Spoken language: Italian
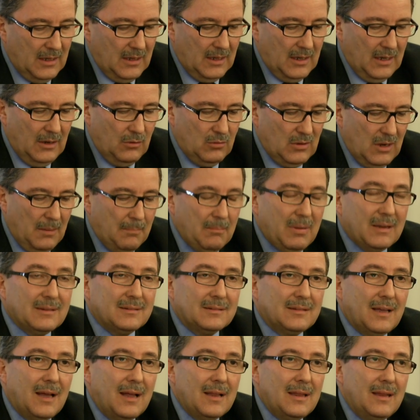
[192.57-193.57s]
è una
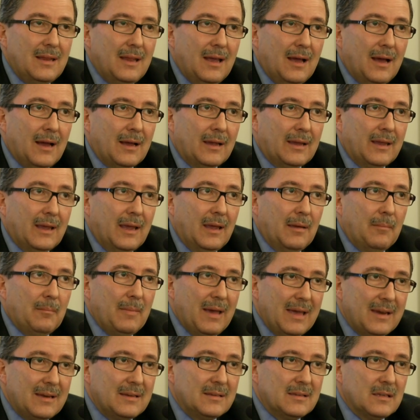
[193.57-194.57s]
battaglia che
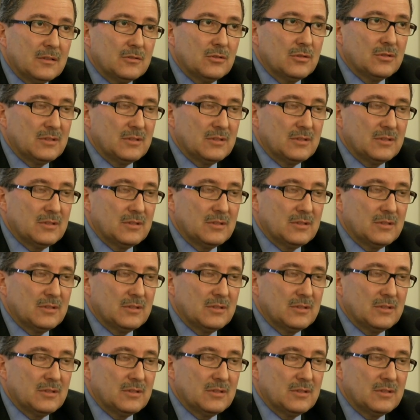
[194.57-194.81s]
merita